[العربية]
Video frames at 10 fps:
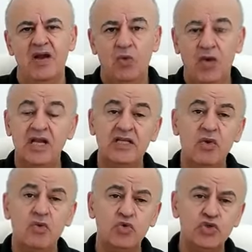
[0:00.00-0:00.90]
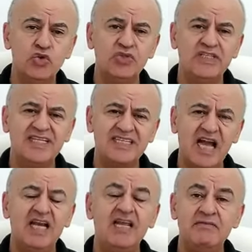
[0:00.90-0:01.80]
وعلى ضوء وجود
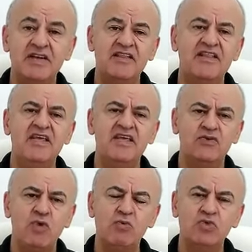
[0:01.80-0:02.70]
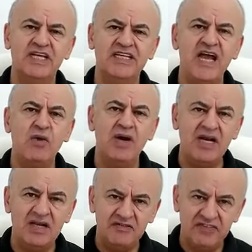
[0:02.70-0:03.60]
تعليم كثير
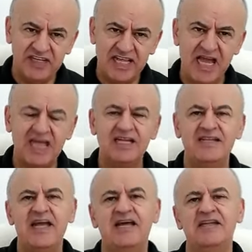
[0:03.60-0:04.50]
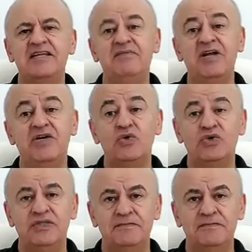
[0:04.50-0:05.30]
ومتداول في داخل دائره الملكوت.